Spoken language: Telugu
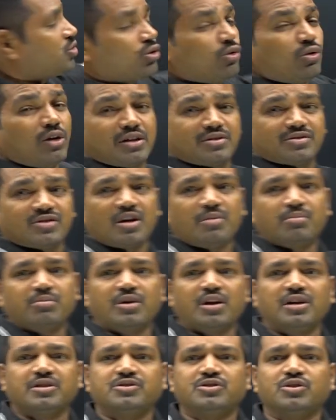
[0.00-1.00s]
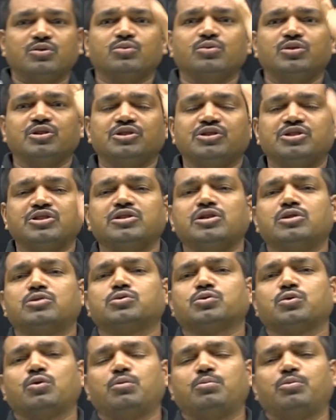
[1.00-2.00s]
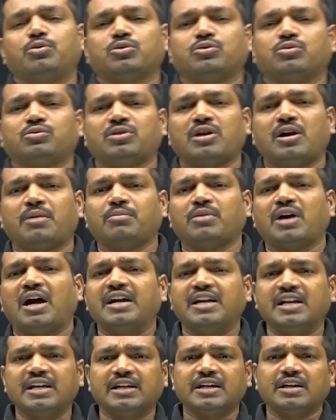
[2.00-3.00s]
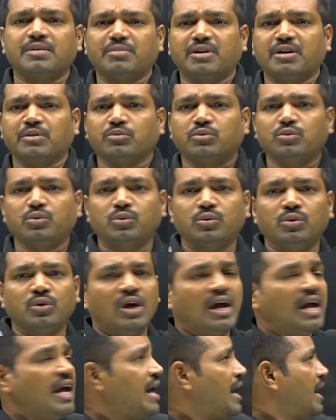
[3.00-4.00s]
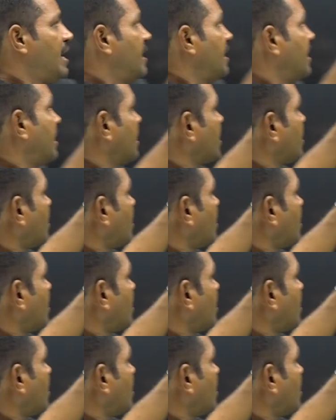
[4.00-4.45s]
చోళ సామ్రాజ్యం గురించి నేర్చుకోబోతున్నాం అంటే ఇక్కడ మనకు ఇక్కడ